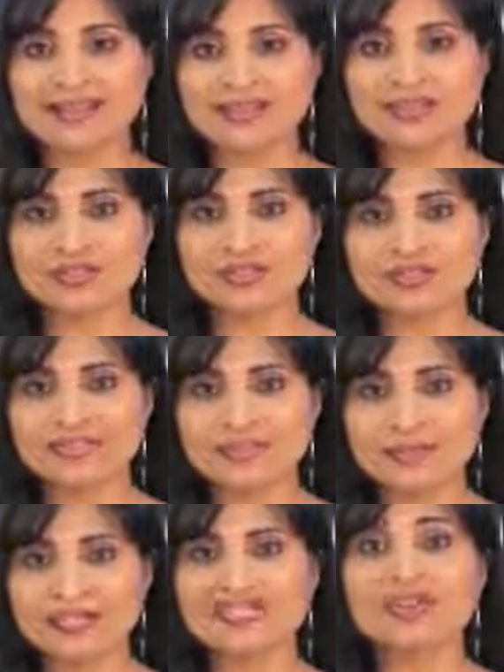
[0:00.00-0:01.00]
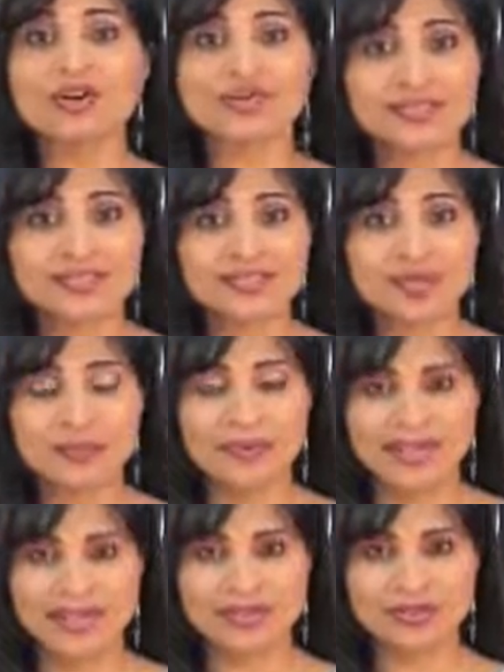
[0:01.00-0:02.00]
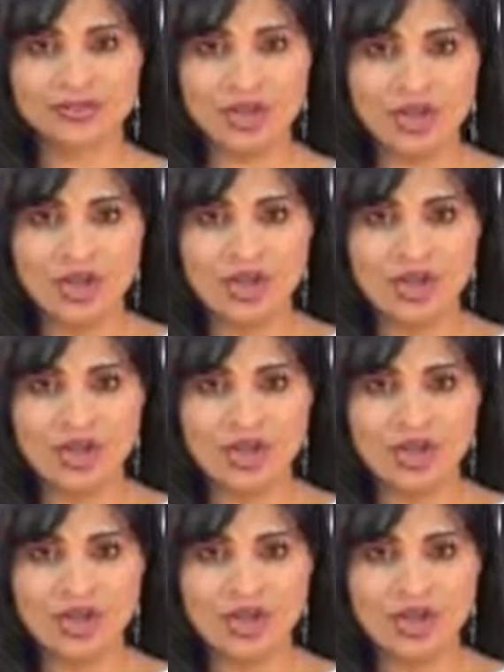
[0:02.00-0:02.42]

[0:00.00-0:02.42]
de datos del CIMIP con 10 comparendos.